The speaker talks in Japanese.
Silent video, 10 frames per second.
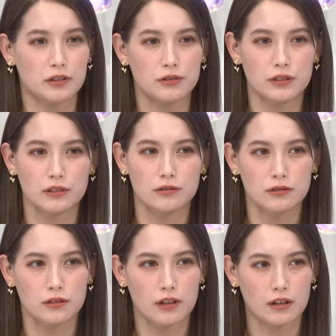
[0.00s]
急に
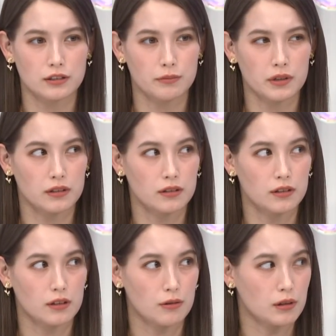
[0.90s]
ぐって始まっ
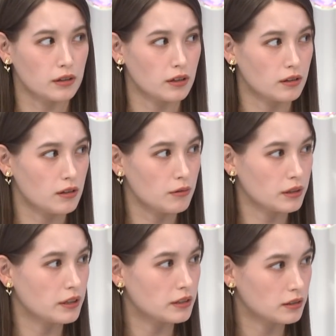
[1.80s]
たわけで
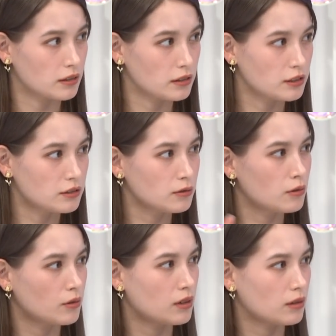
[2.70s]
はないんですいつ
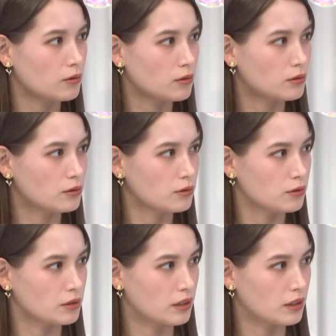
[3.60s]
頃からこう徐々にあ